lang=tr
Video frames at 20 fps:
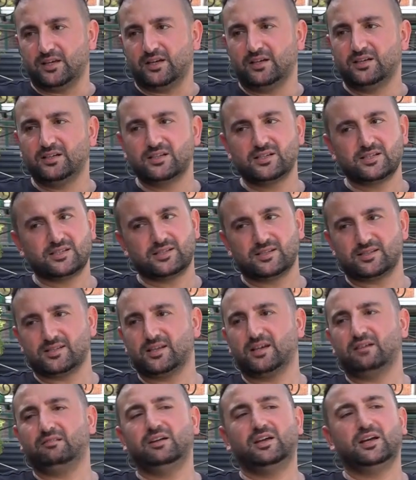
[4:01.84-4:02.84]
diye
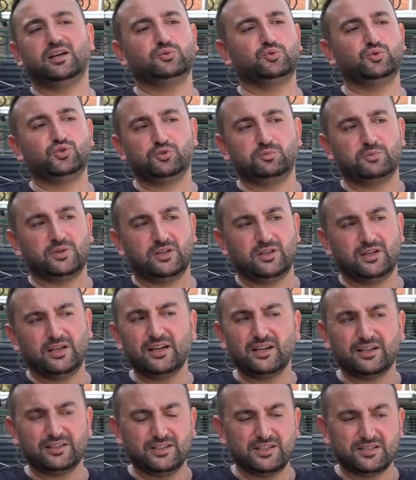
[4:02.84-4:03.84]
hırsıza veya
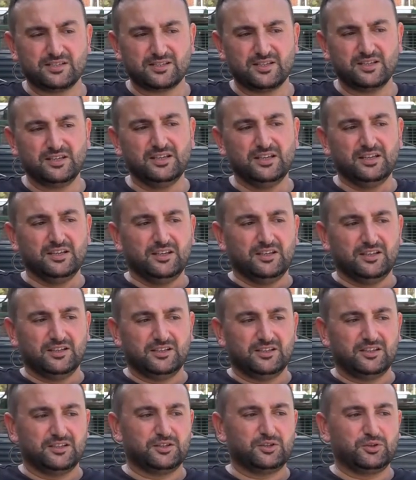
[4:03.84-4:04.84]
düşmana her neyse
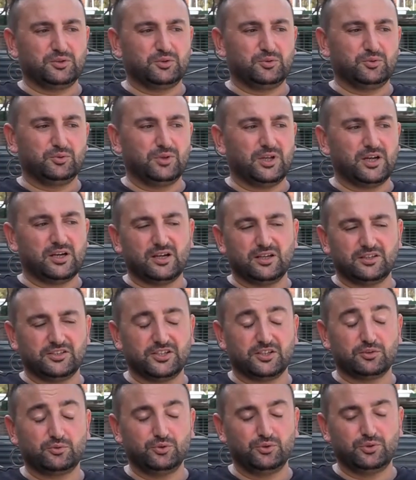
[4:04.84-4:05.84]
e, kulak
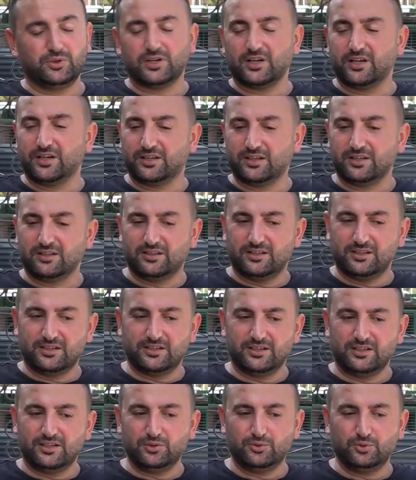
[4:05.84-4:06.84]
şey kuyruk
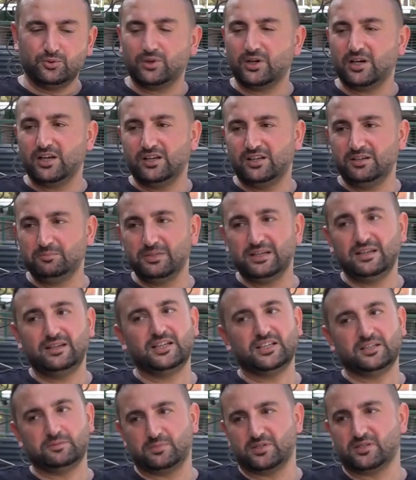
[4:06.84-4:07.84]
hareketleriyle ruh halini
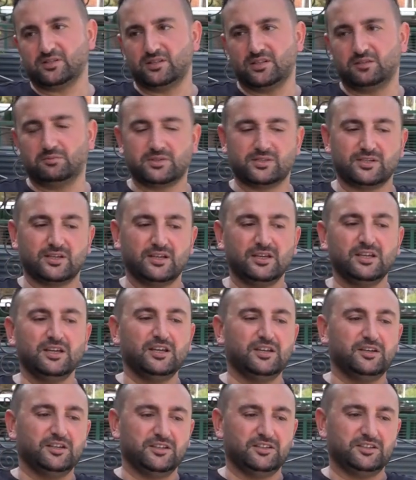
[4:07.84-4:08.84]
belli etmesin diye. Mesela
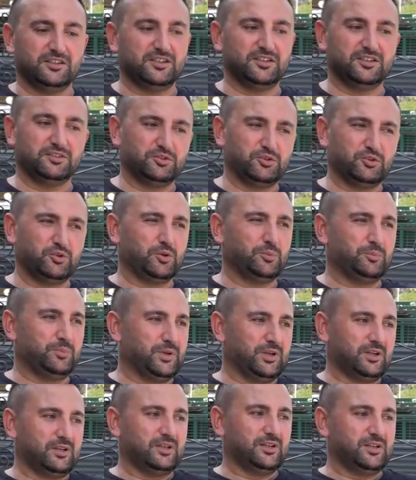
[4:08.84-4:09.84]
e,
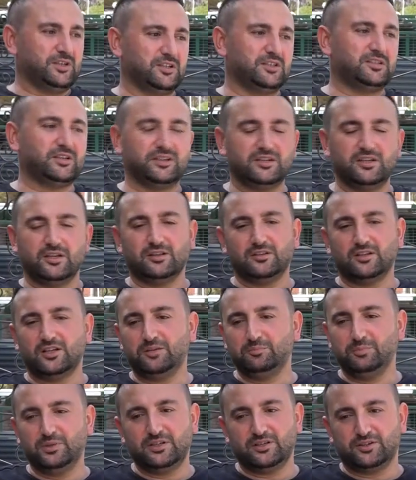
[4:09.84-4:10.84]
köpekleri
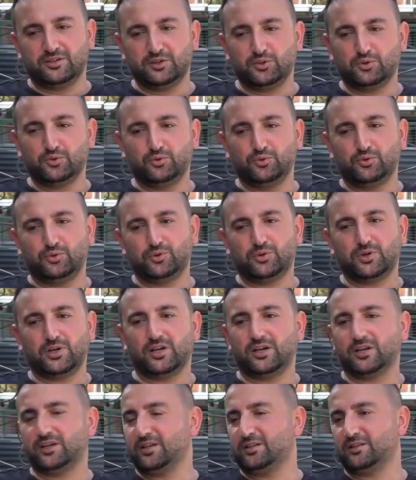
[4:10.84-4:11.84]
tanıyanlar bilir. Kuyruk
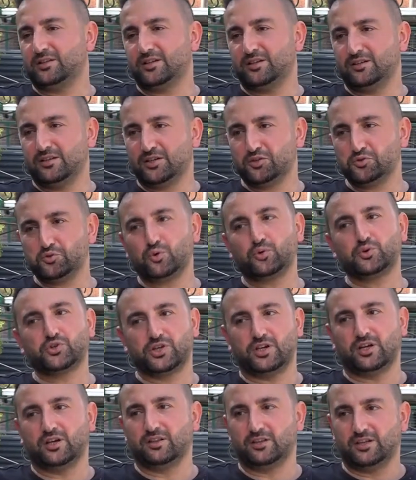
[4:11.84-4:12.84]
hareketlerinden çok
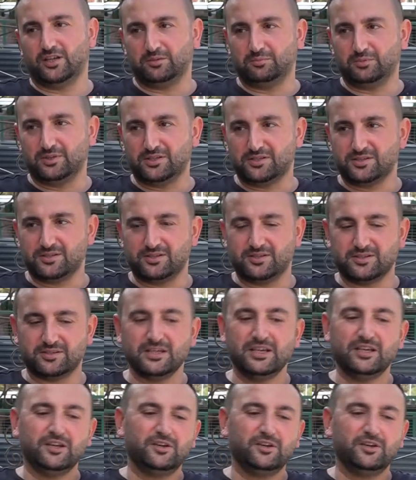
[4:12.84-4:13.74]
şey anlayabilirsiniz.